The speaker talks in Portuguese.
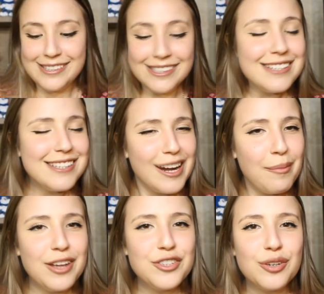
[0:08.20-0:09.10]

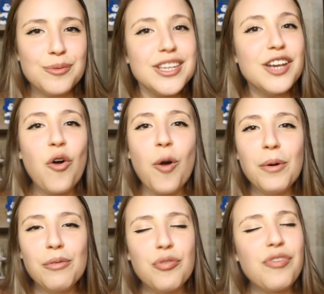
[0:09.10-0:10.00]
Sinceramente, eu não sei
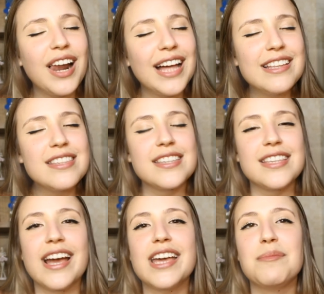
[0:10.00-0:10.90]
como eu vou falar dessa
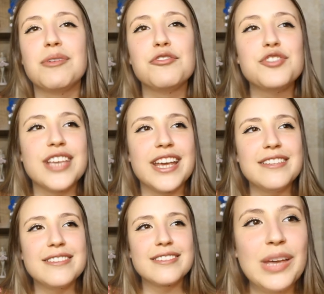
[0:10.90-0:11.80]
saga aqui pra
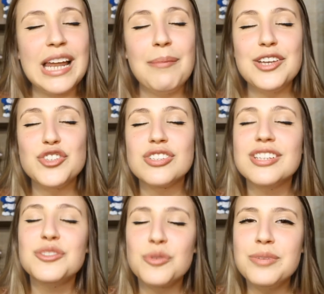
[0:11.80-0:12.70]
vocês, que ela mexe
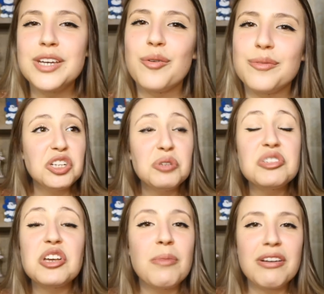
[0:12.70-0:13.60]
tanto comigo, que eu não
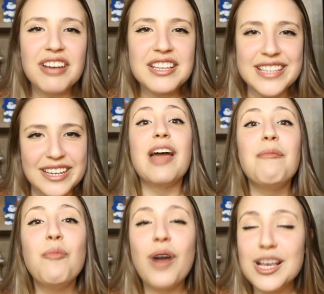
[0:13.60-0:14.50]
sei como é que vai ser. É
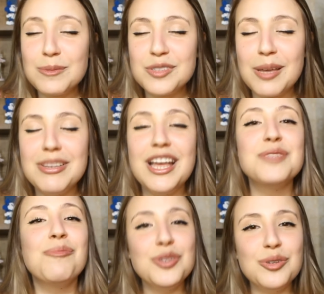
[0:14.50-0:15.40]
uma
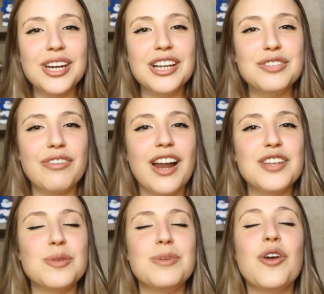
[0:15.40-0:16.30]
responsabilidade muito grande
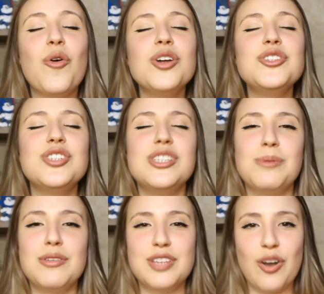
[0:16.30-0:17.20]
falar sobre a corte de
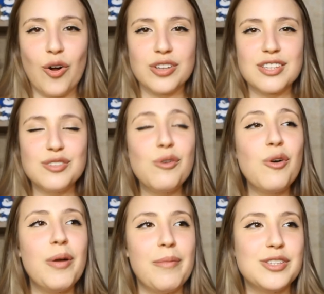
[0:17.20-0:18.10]
espinhos e rosas, ou
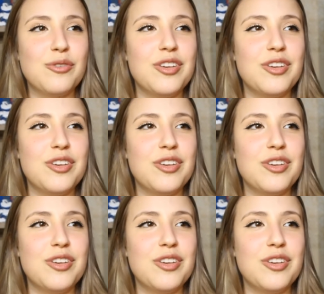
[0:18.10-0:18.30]
como é mais